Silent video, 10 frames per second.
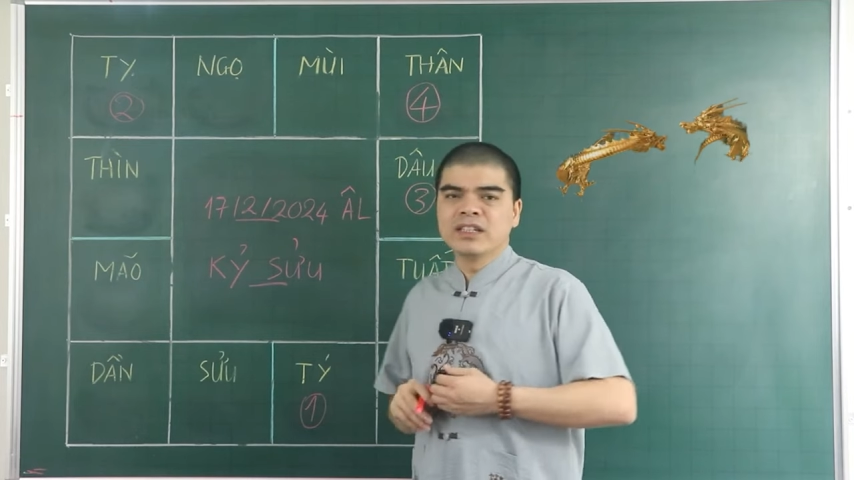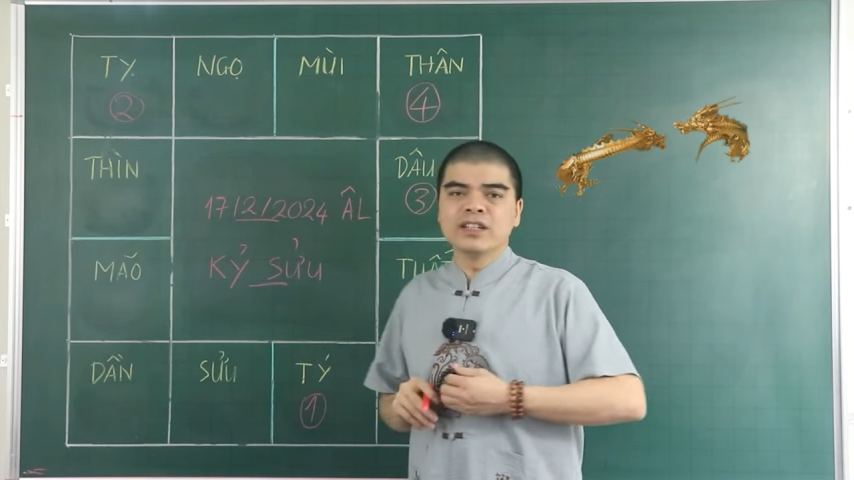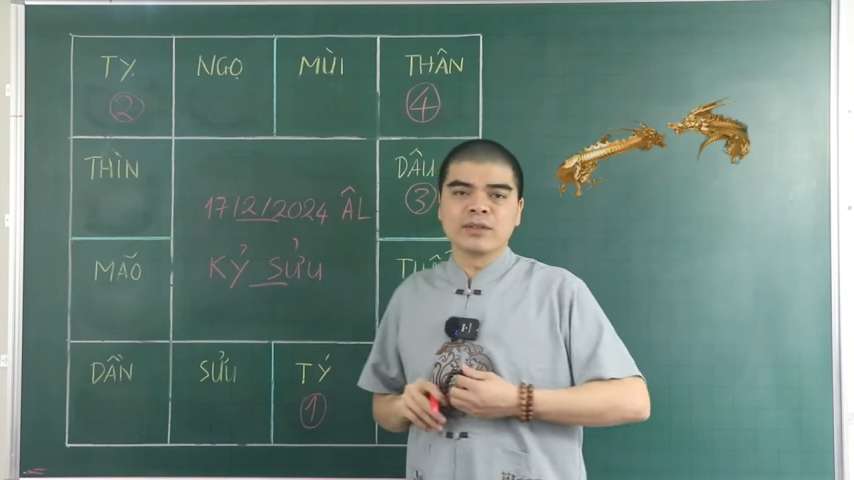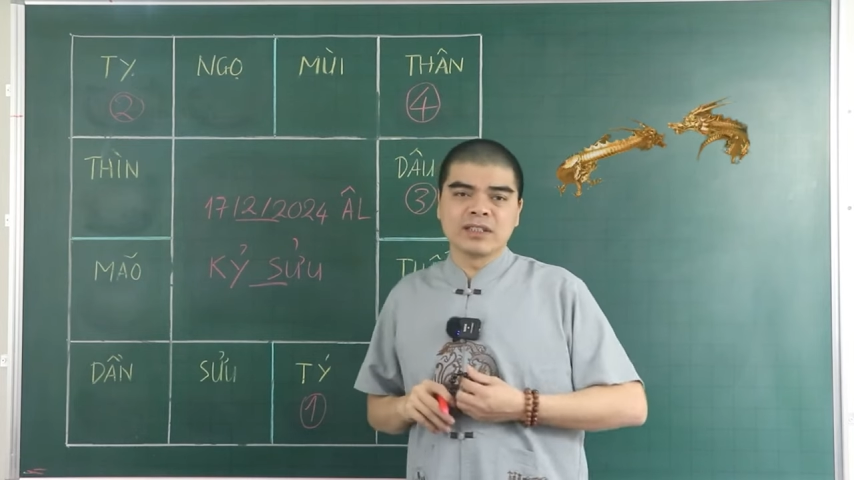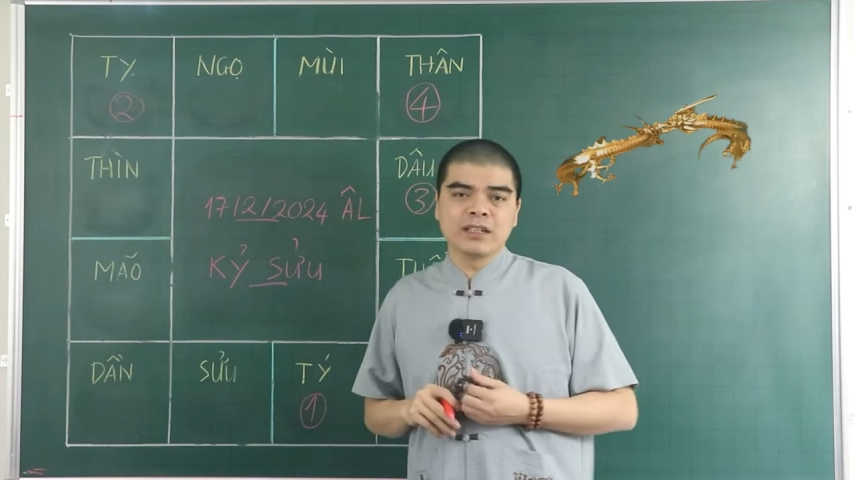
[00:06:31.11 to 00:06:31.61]
những
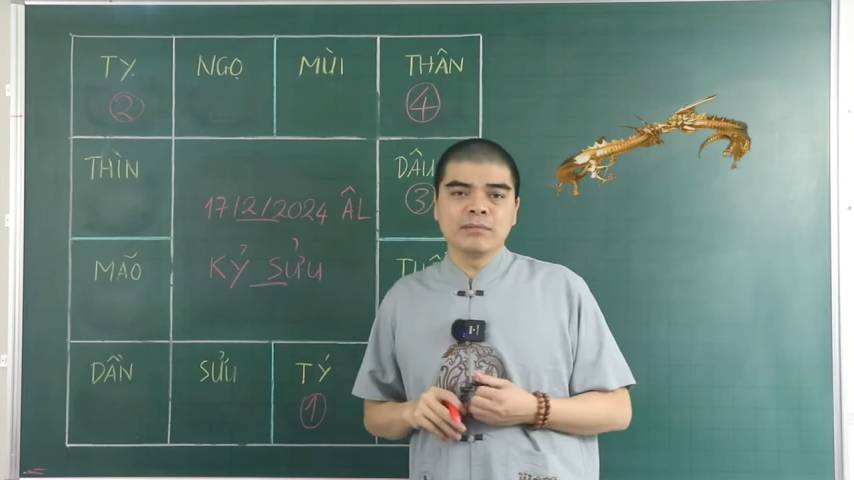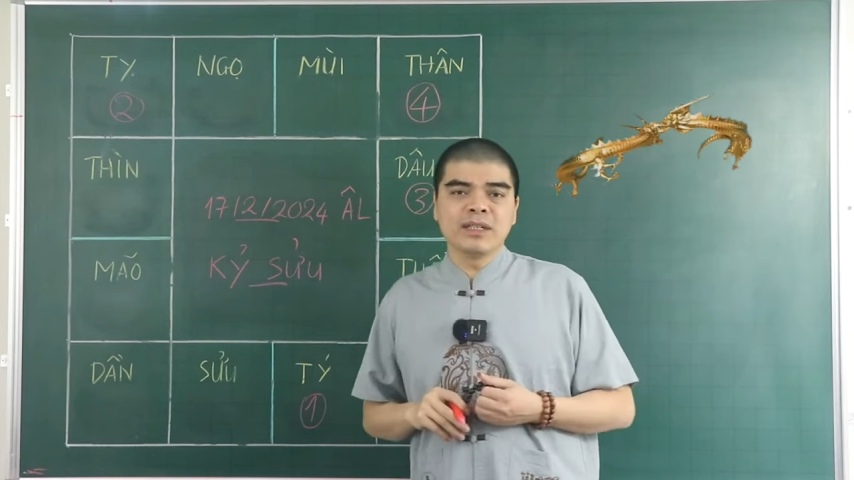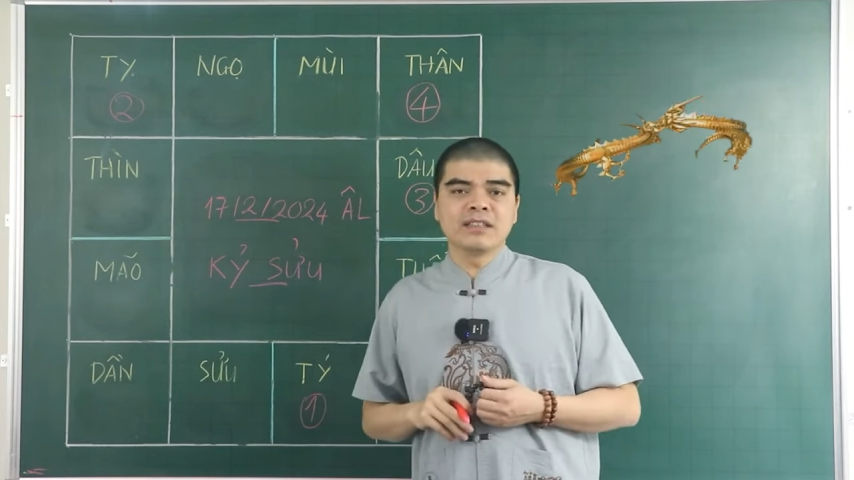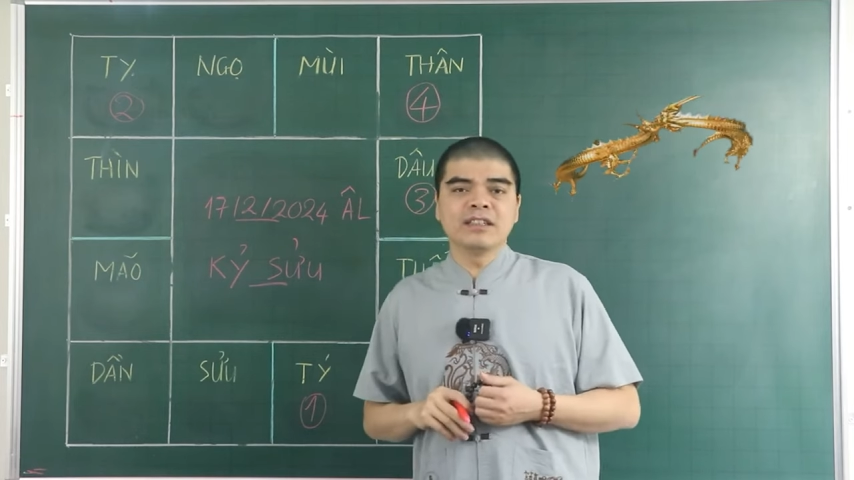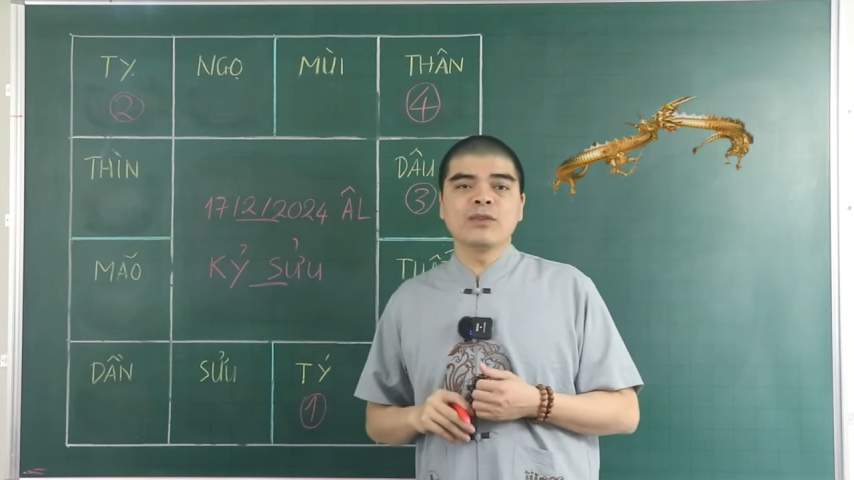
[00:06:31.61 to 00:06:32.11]
người tuổi thân
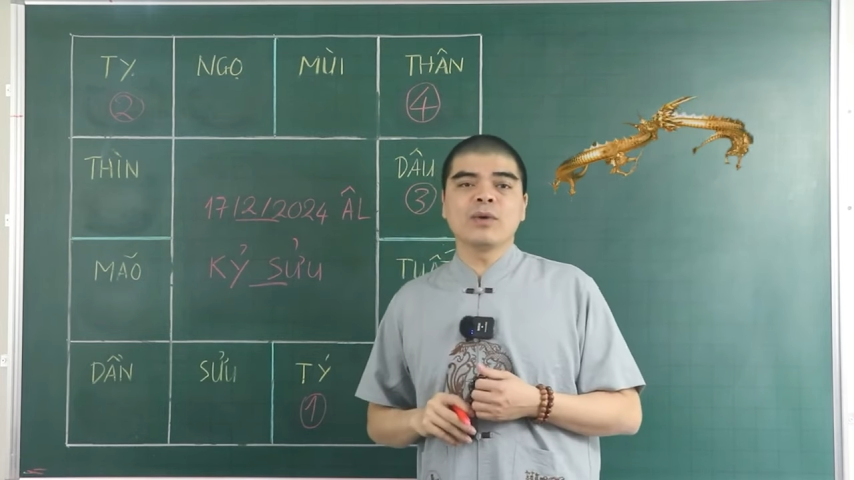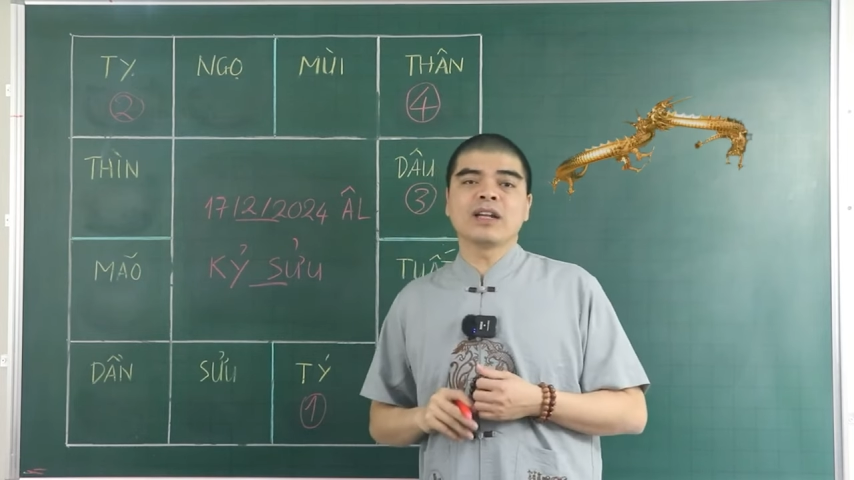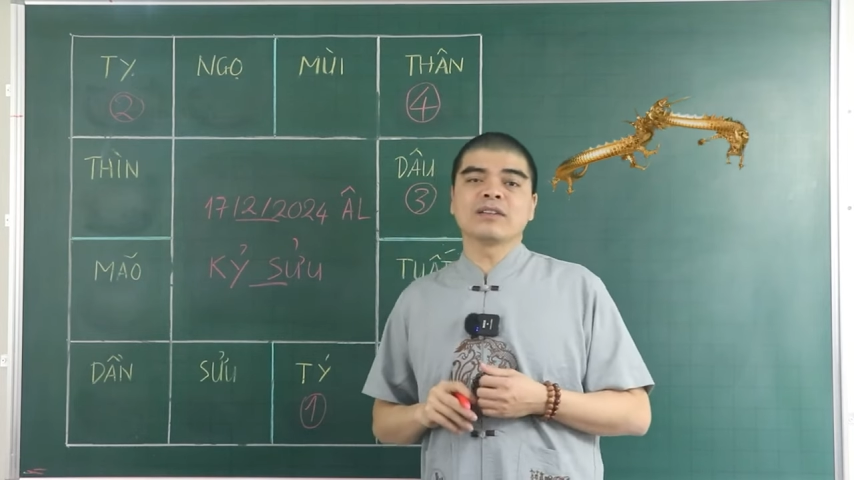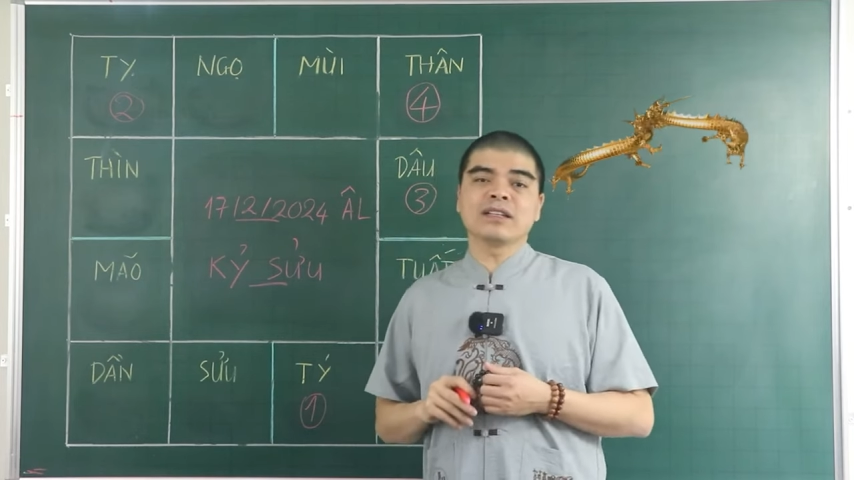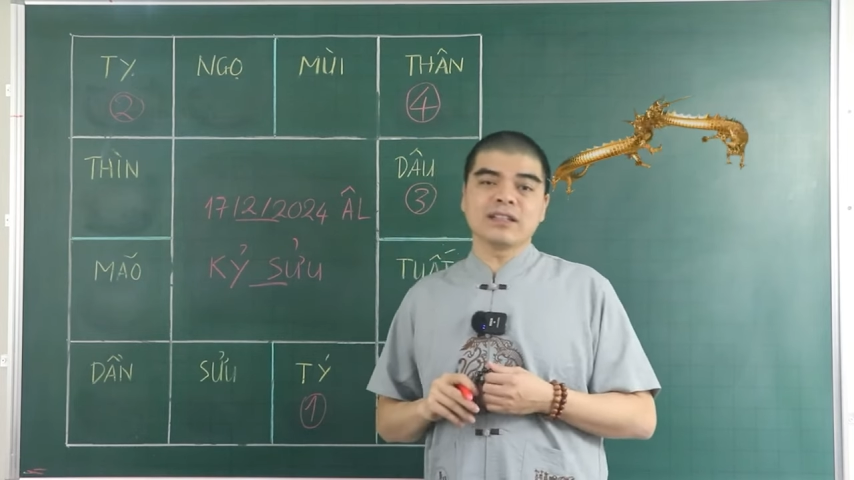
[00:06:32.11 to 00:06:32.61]
bị thương
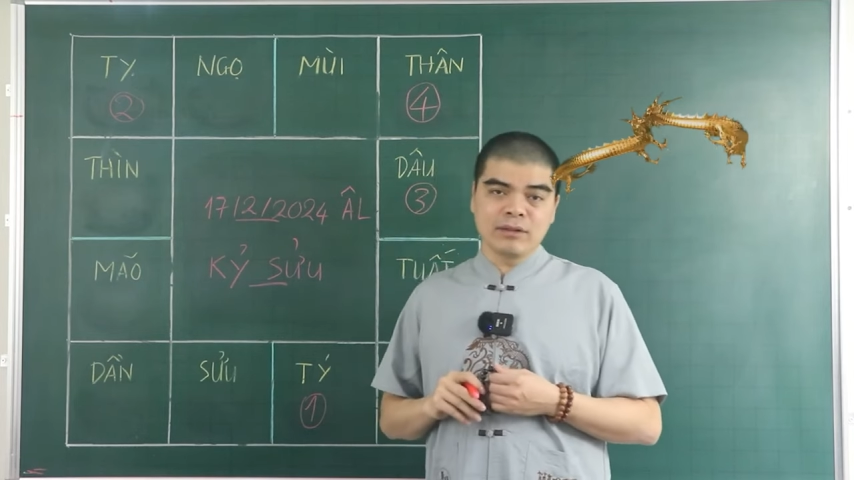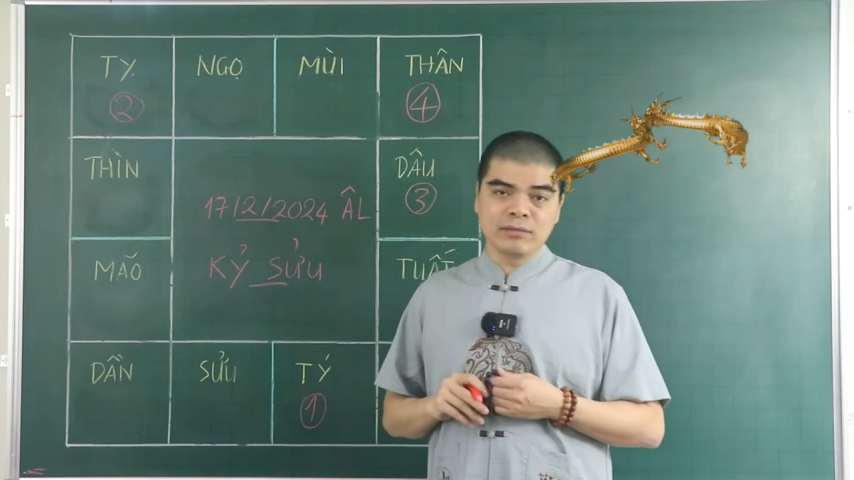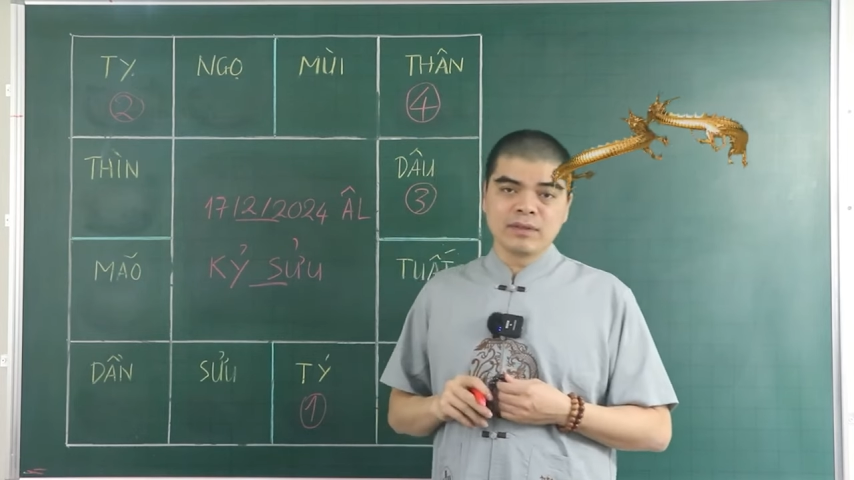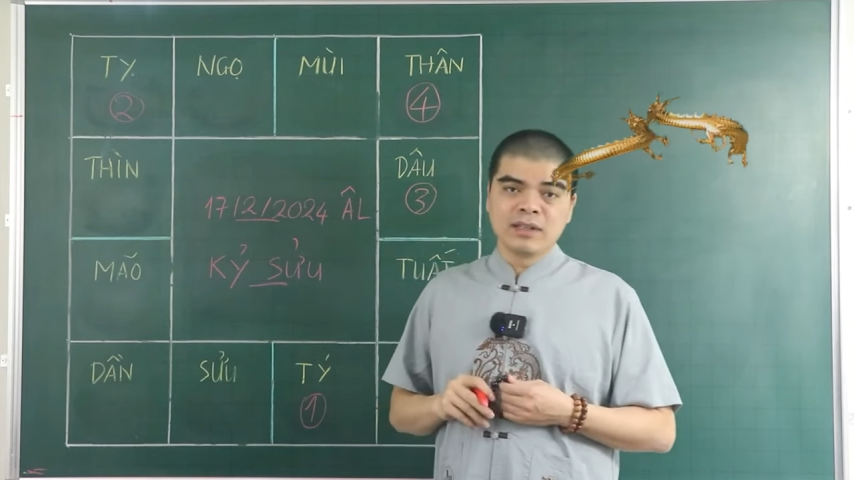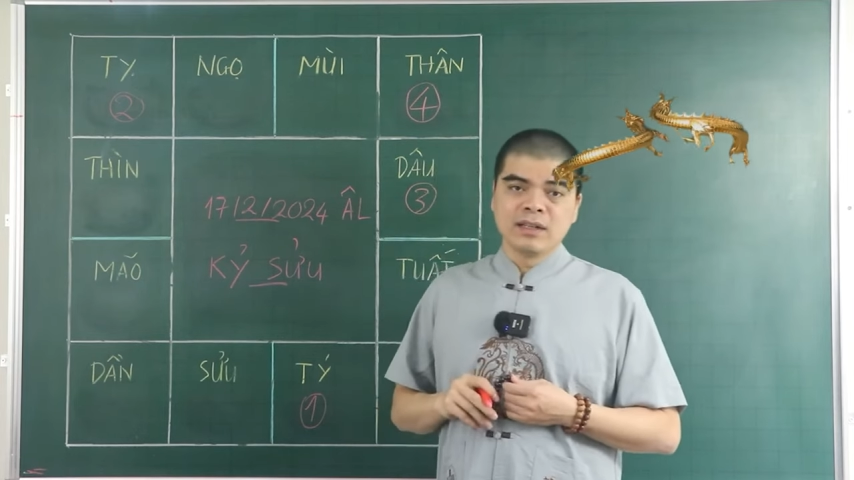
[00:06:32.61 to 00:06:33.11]
quan nó tác
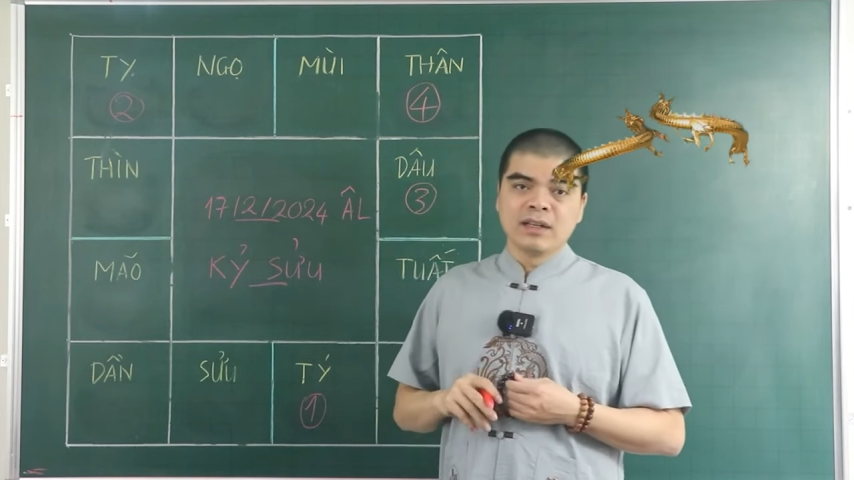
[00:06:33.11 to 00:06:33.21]
động